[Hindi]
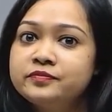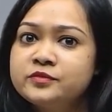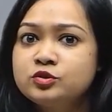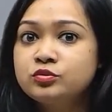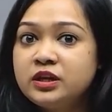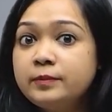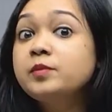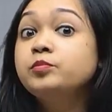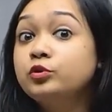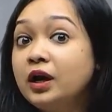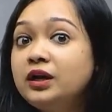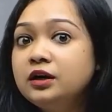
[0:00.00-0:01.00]
सुनने में
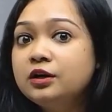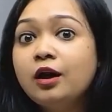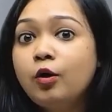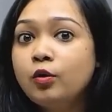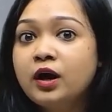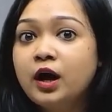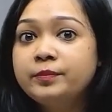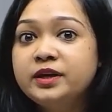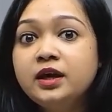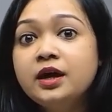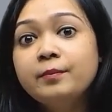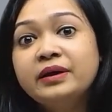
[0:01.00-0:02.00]
बुरा लग रहा होगा
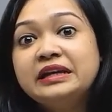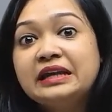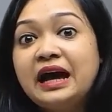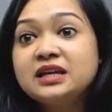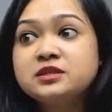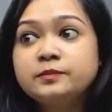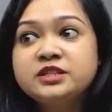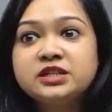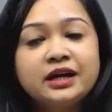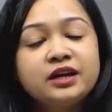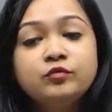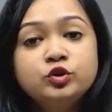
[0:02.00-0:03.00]
अभी पर लास्ट में
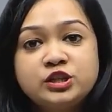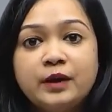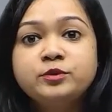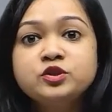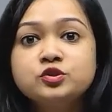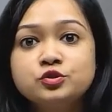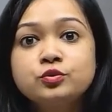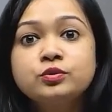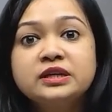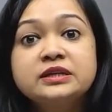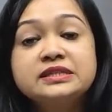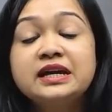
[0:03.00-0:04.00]
जाके वो चैप्टर्स
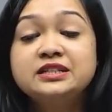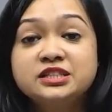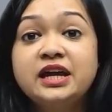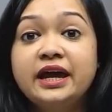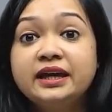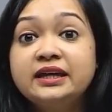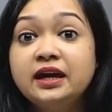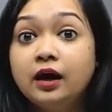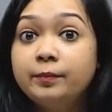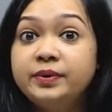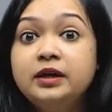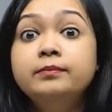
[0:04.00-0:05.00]
छोड़ने से अच्छा है कि
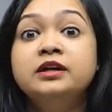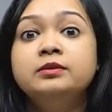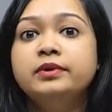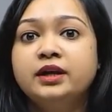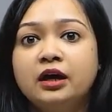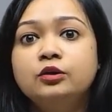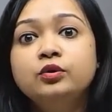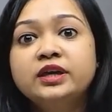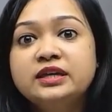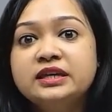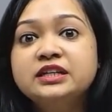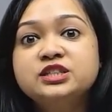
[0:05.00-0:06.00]
अभी मन बना लो कि
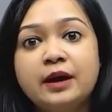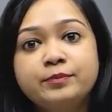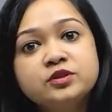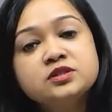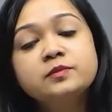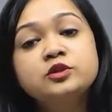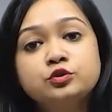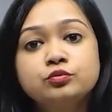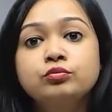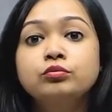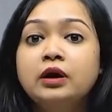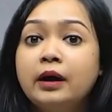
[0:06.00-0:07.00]
ये चैप्टर्स मैं
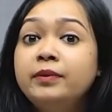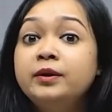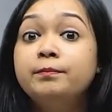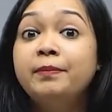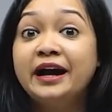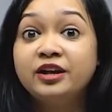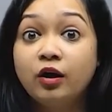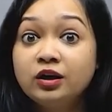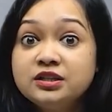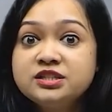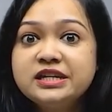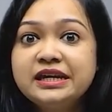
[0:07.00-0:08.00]
छोड़ूंगा बट
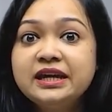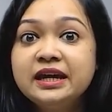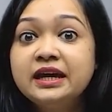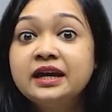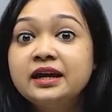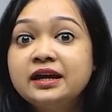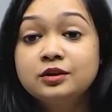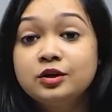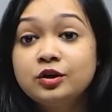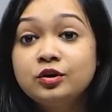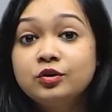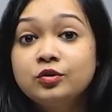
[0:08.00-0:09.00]
बायोलॉजी
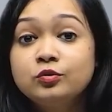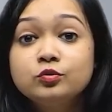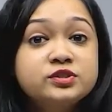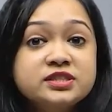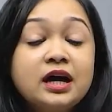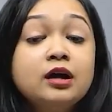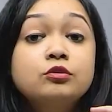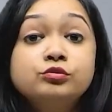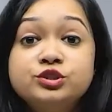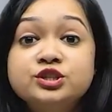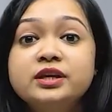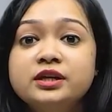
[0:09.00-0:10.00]
उसका
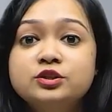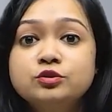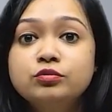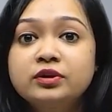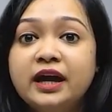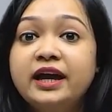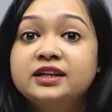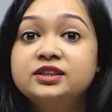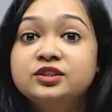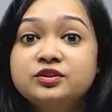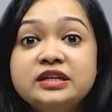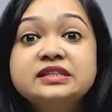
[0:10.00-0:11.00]
कुछ नहीं छोड़ना है
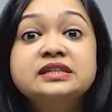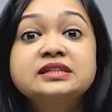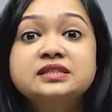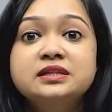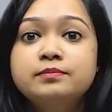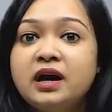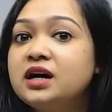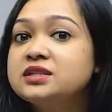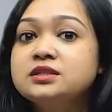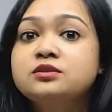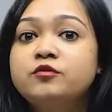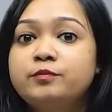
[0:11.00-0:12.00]
360 मार्क्स
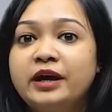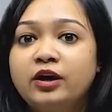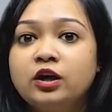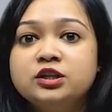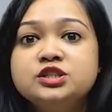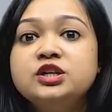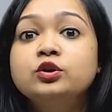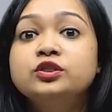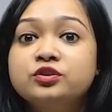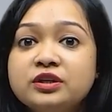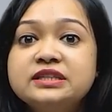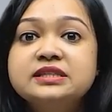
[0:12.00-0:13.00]
इज ऑफ बायोलॉजी और
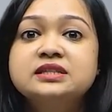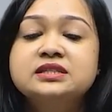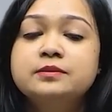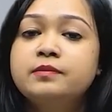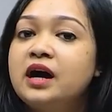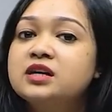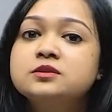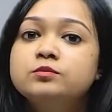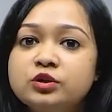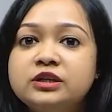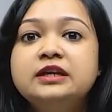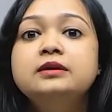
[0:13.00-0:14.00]
360 मार्क्स
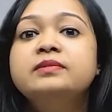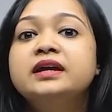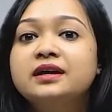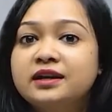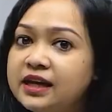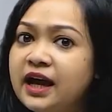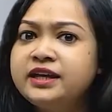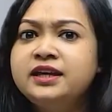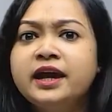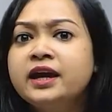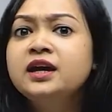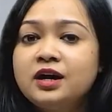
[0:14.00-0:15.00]
मुट्ठी में करना ही
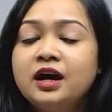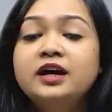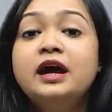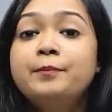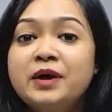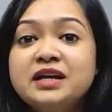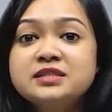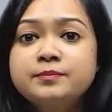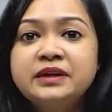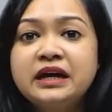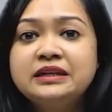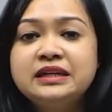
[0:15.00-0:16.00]
है अगर आपका
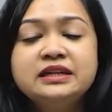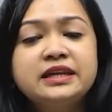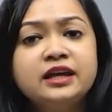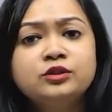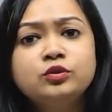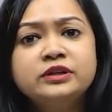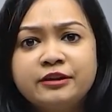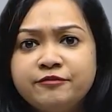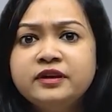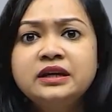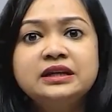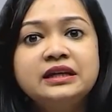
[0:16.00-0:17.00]
सपना नीट है तो
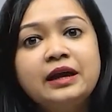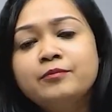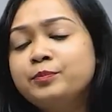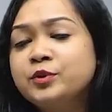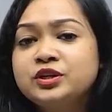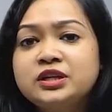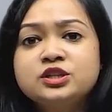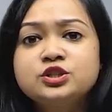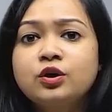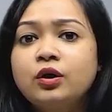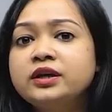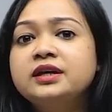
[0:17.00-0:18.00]
डेफिनेटली आई एम प्रिटी
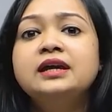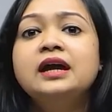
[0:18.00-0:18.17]
श्योर कि